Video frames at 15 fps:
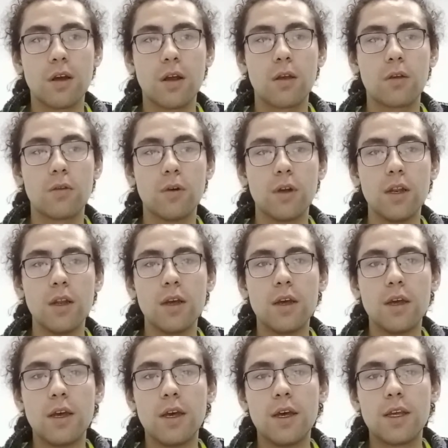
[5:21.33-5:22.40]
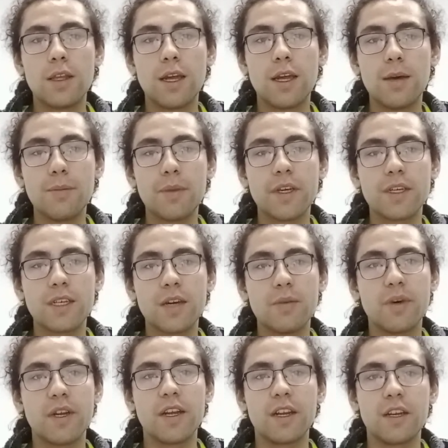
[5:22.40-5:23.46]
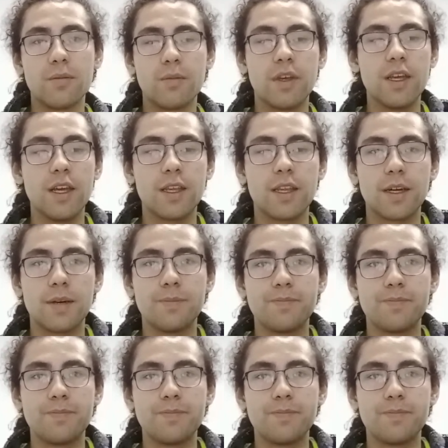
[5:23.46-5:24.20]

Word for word: actual de la empresa de manera inmediata.